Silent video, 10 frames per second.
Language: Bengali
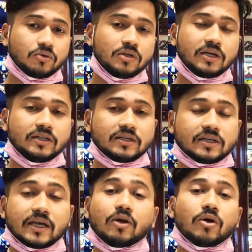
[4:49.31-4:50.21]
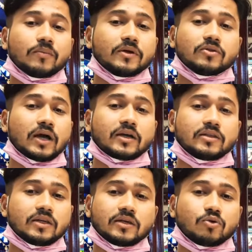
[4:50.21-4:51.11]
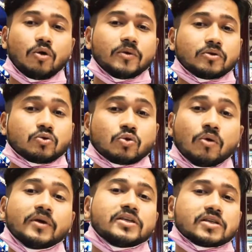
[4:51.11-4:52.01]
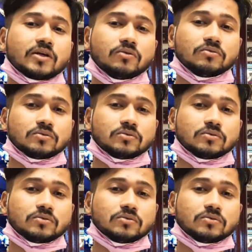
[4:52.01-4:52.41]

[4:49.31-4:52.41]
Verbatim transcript: ইয়ে দেখি কেন আপনারা তো আগের থেকে কমেন্ট কমে গেছে কেন